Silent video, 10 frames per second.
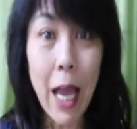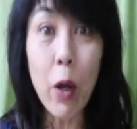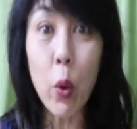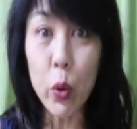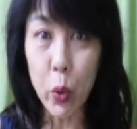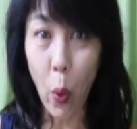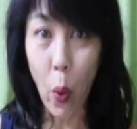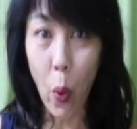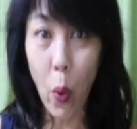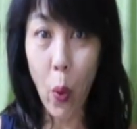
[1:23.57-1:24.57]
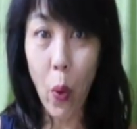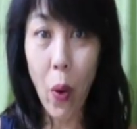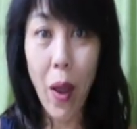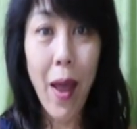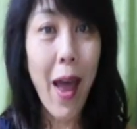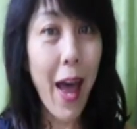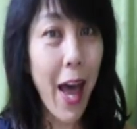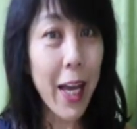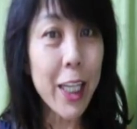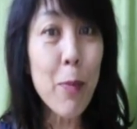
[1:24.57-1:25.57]
たこと
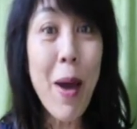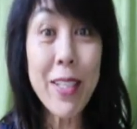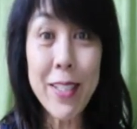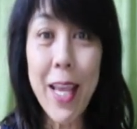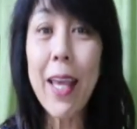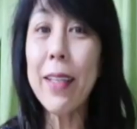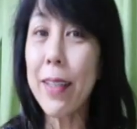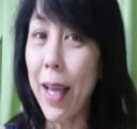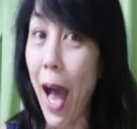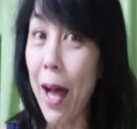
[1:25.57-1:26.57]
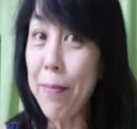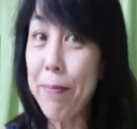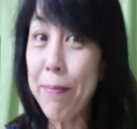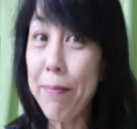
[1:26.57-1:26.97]
ありませんか